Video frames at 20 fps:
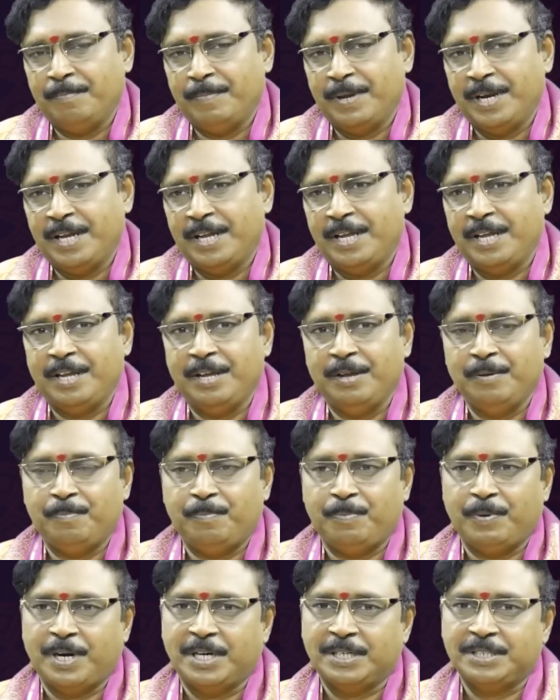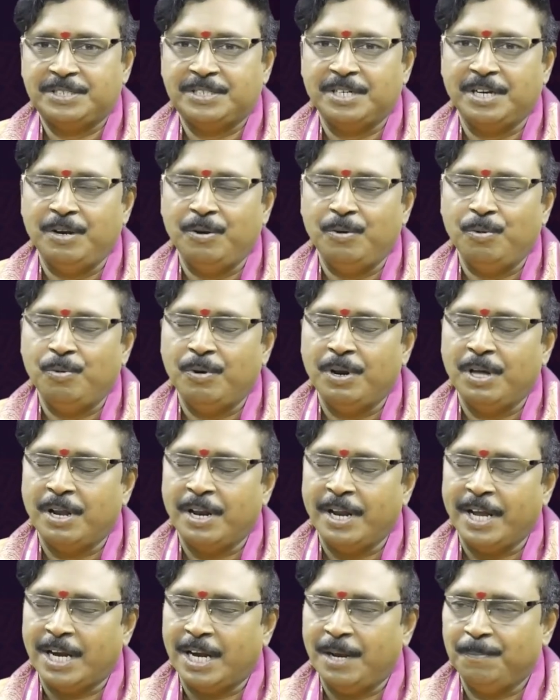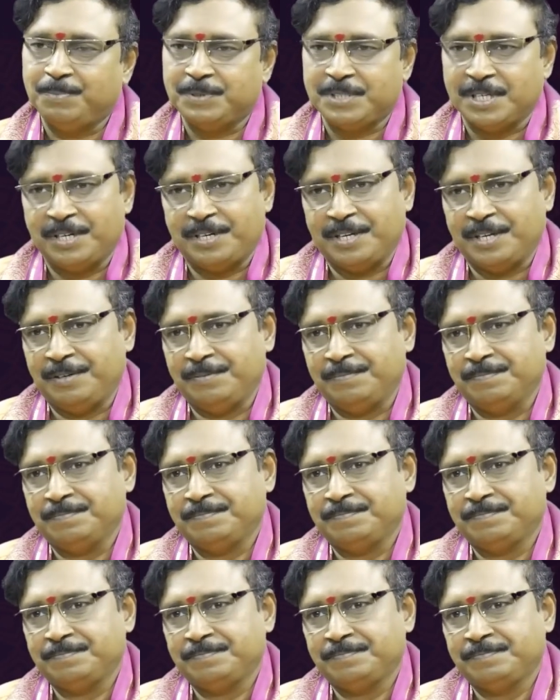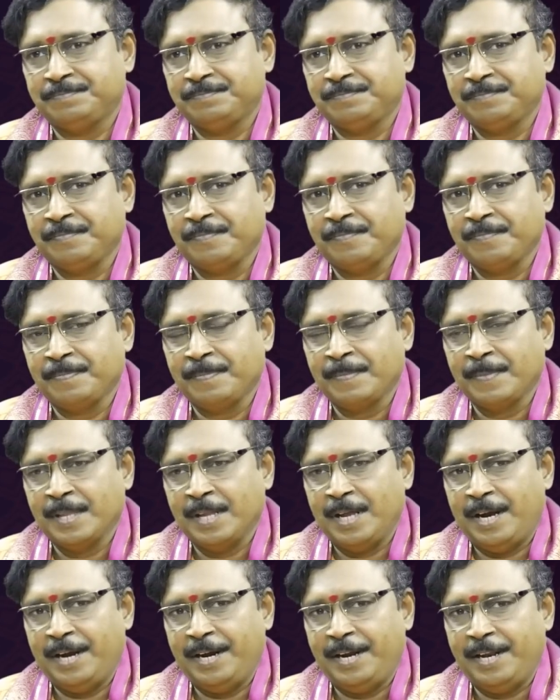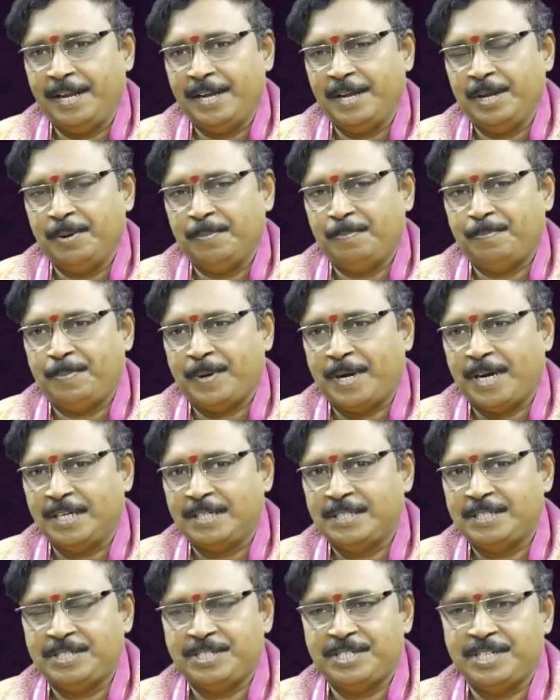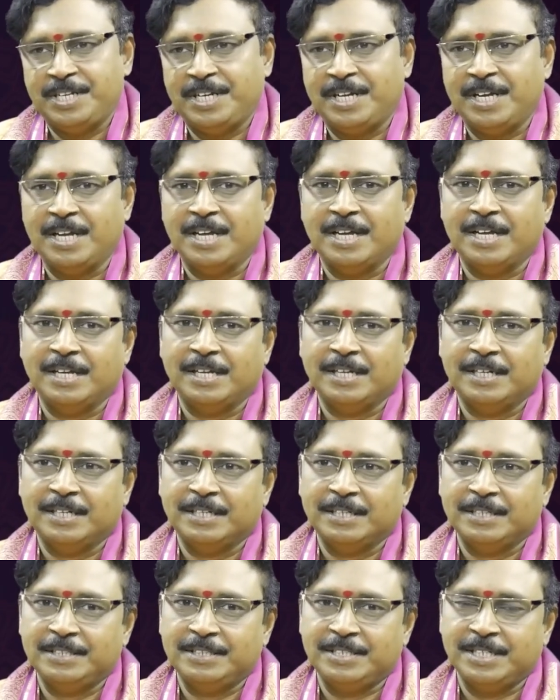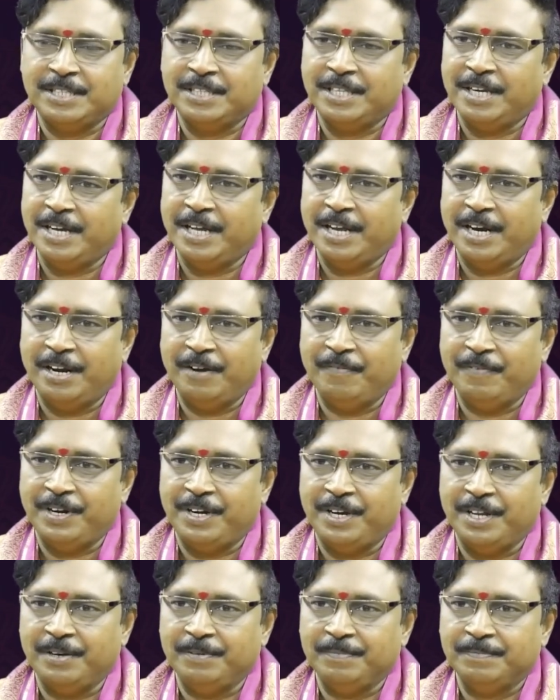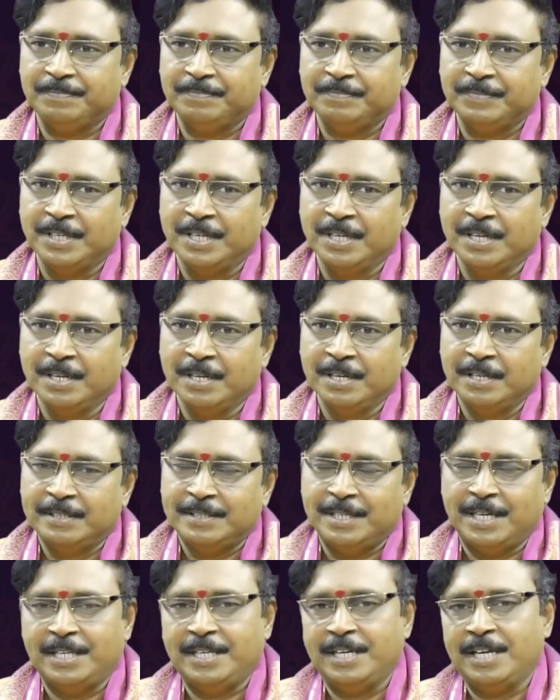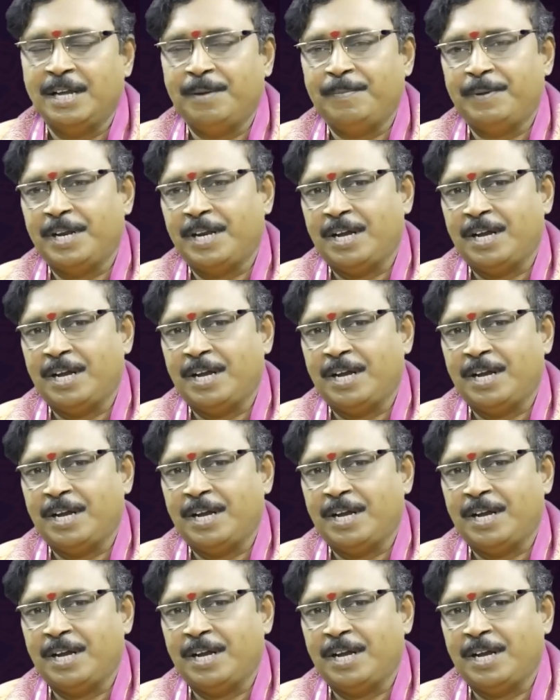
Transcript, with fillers: మనకి పార్షల్ లోనార్ ఎక్లిప్స్ అంటారు అంటే పాక్షిక చంద్రగ్రహణం అంటారు సహజంగా మన